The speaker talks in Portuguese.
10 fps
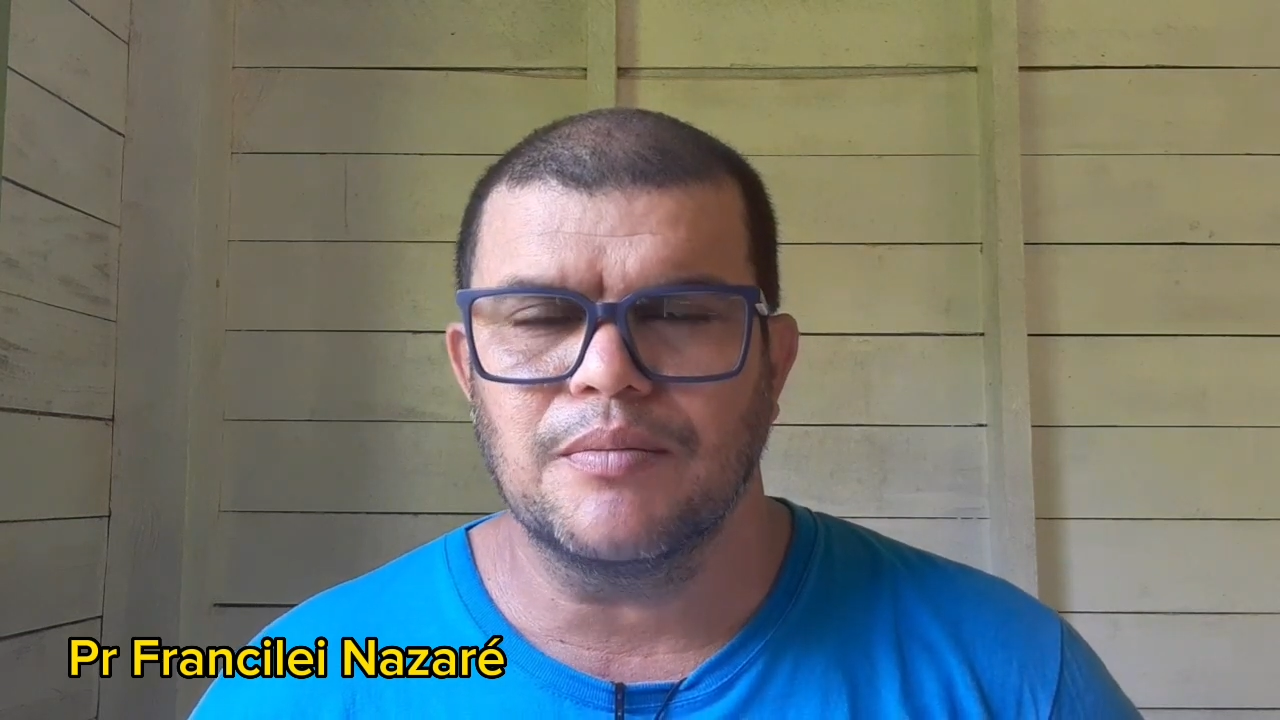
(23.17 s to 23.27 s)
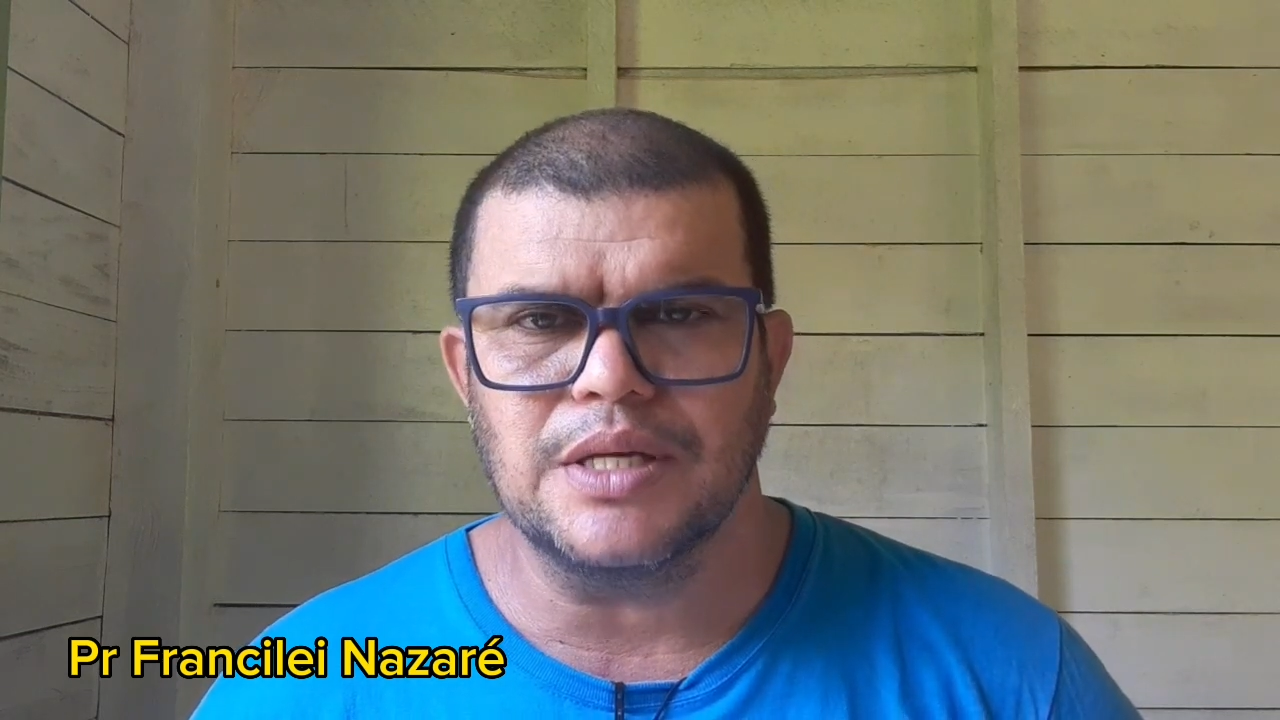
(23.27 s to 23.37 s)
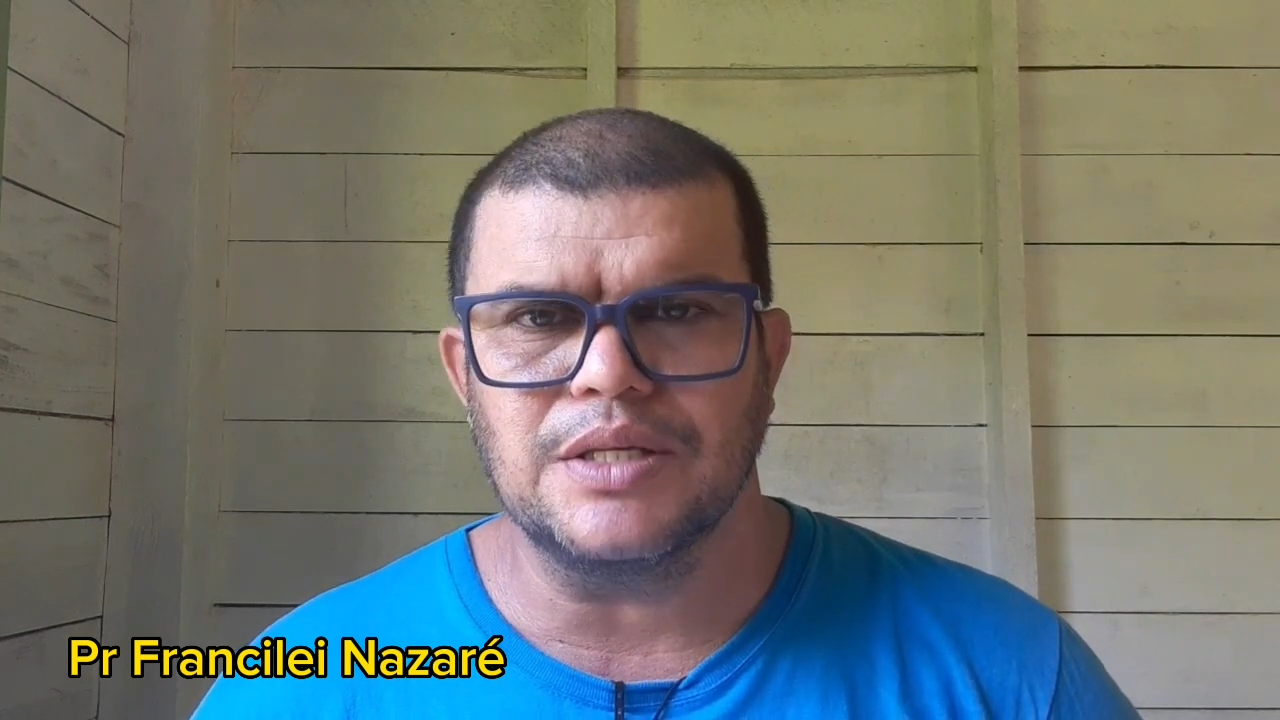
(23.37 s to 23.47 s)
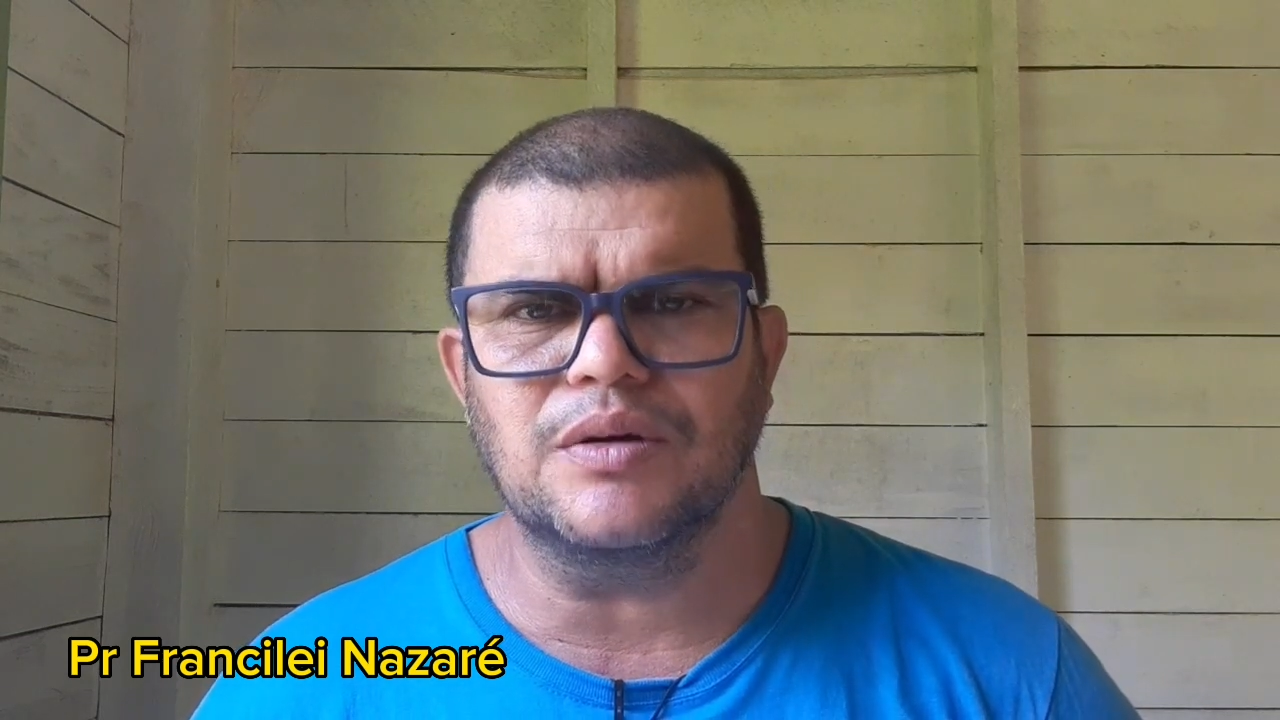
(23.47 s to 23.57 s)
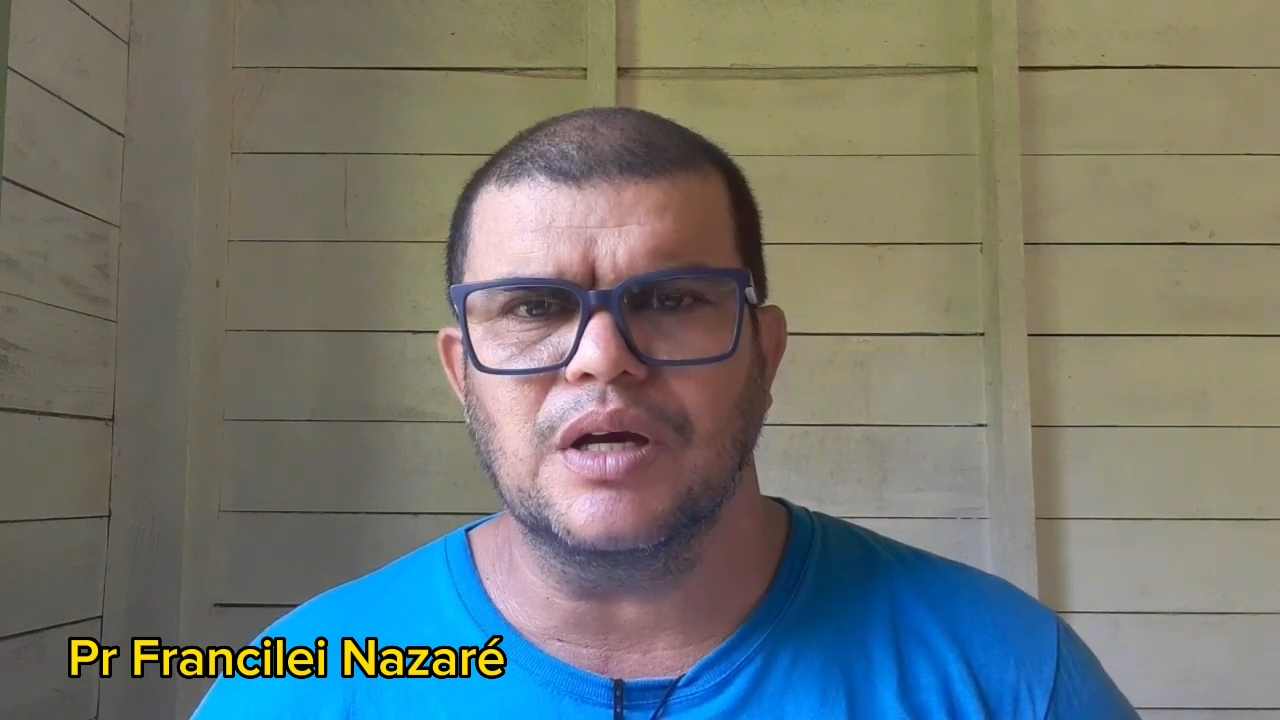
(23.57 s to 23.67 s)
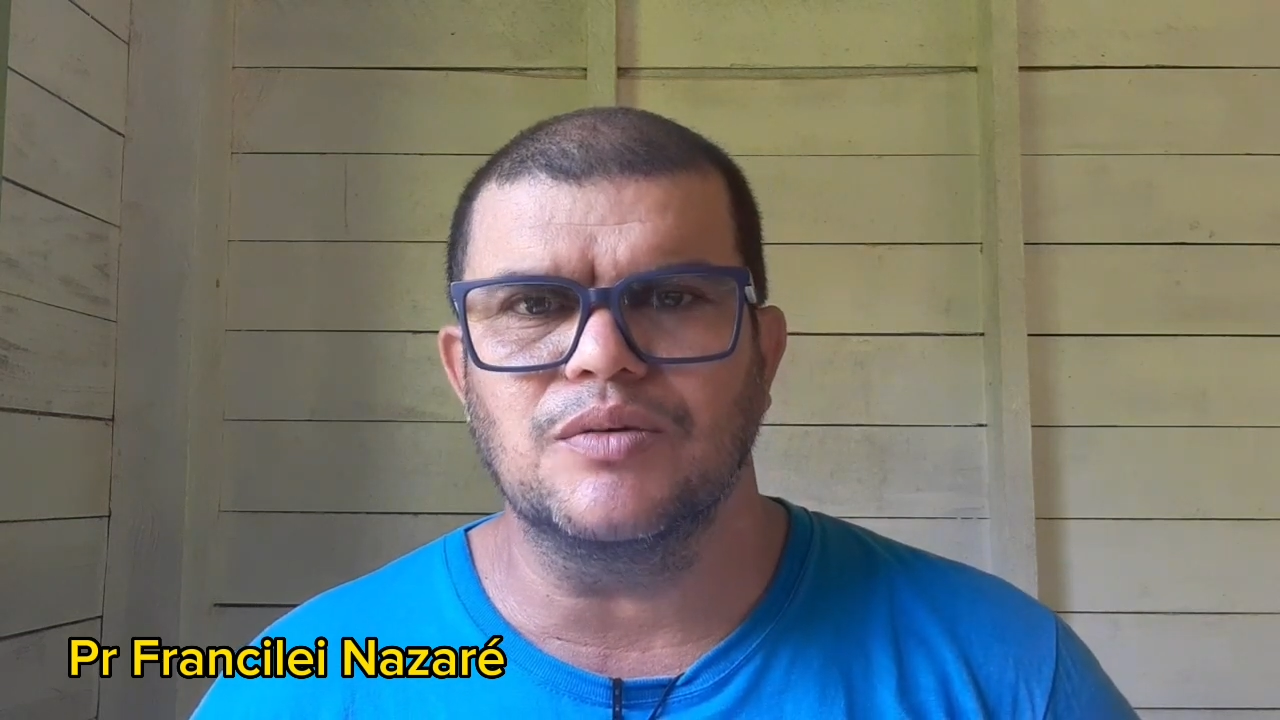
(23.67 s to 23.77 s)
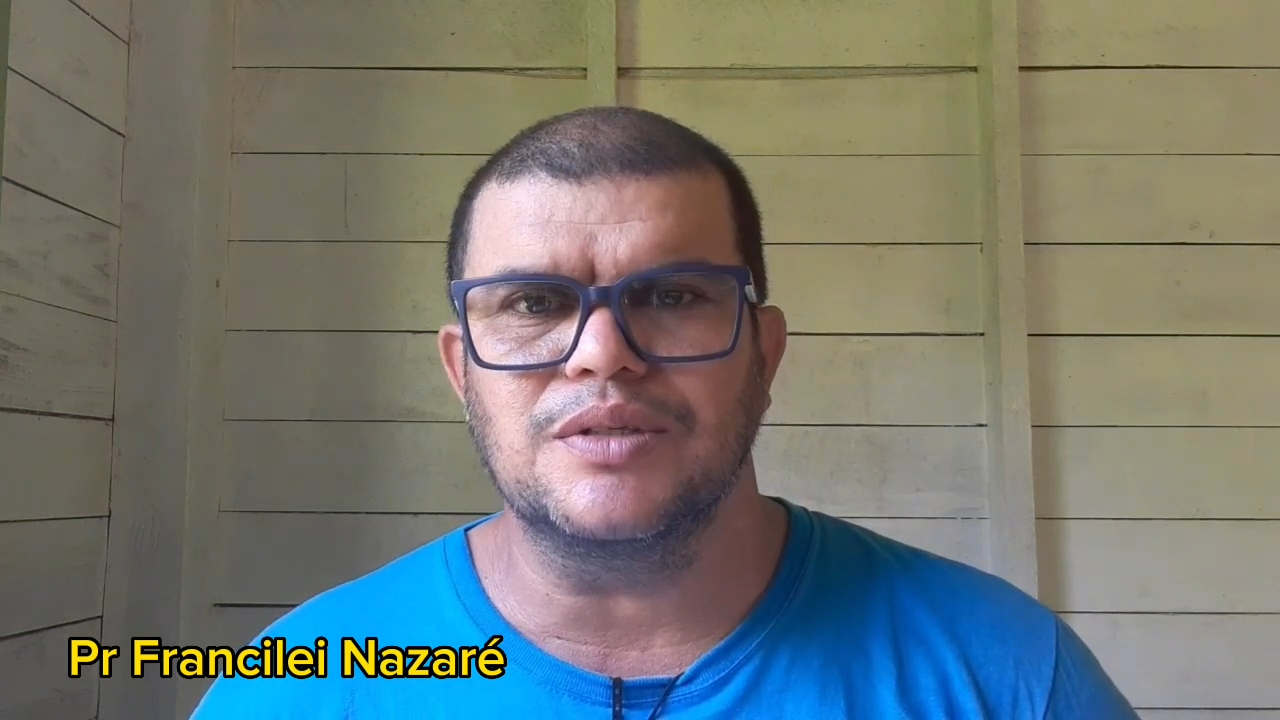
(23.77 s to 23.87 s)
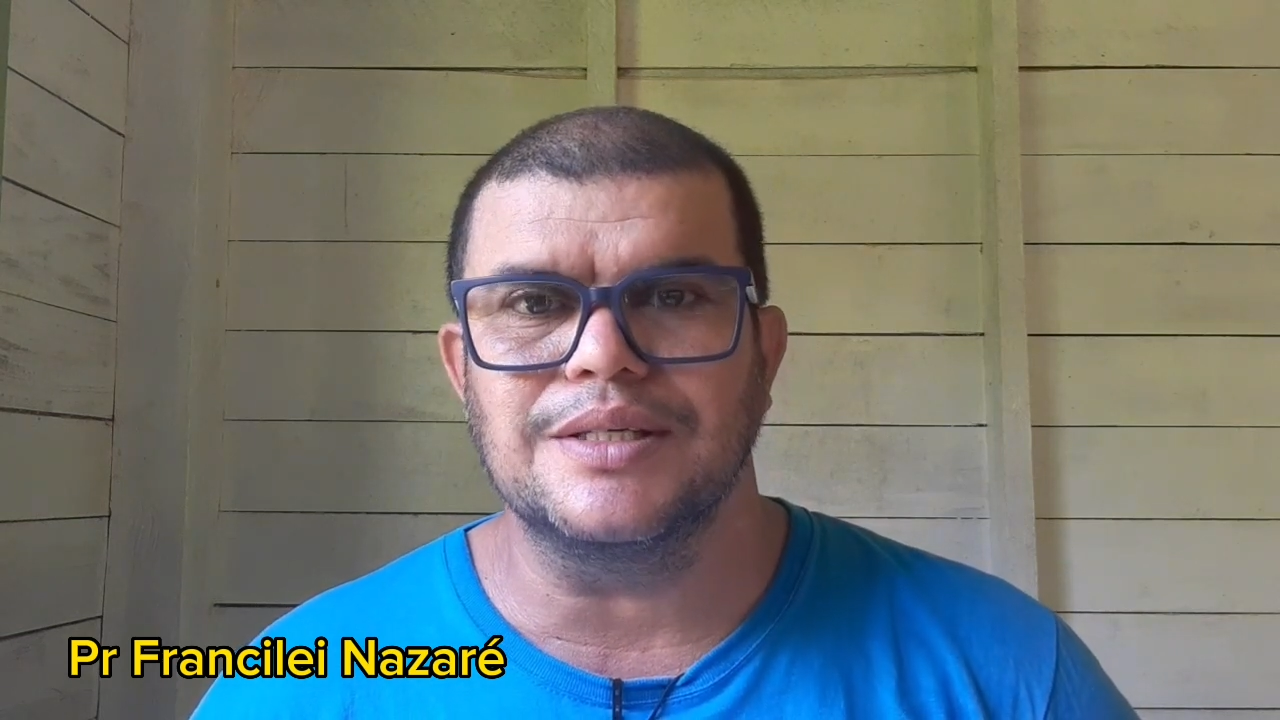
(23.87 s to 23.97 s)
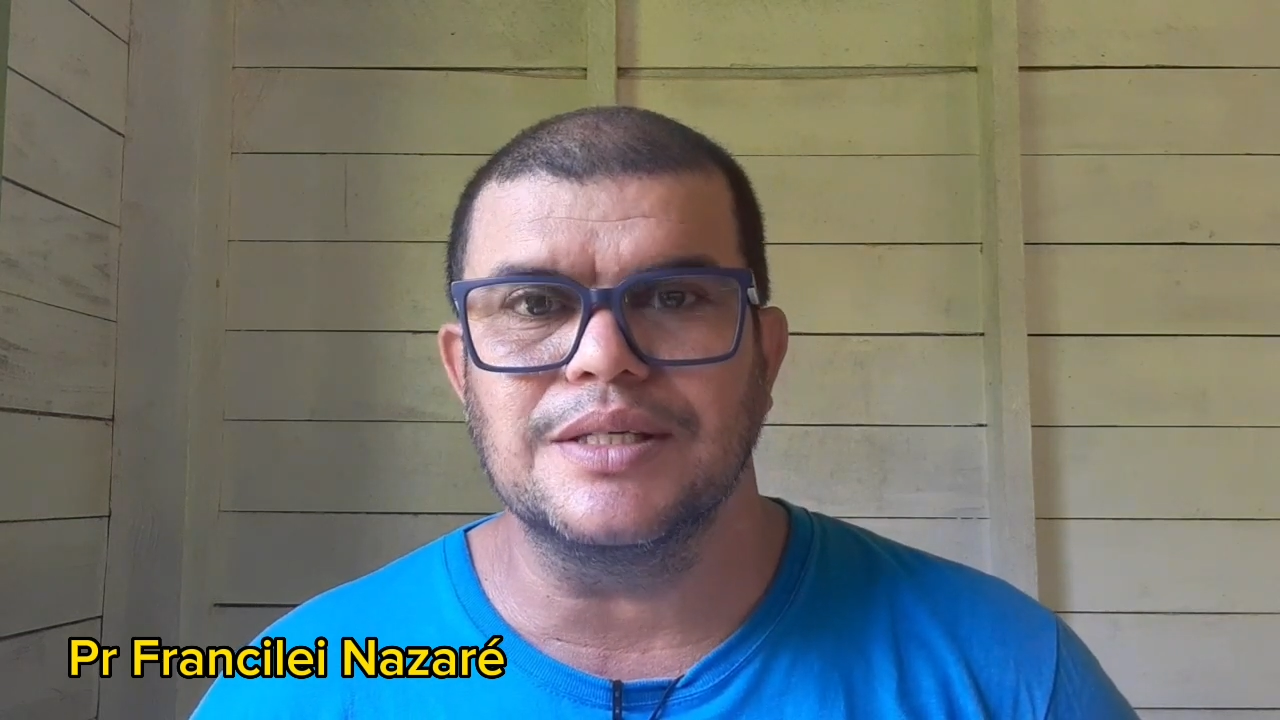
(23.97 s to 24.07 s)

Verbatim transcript: Mas eu quero te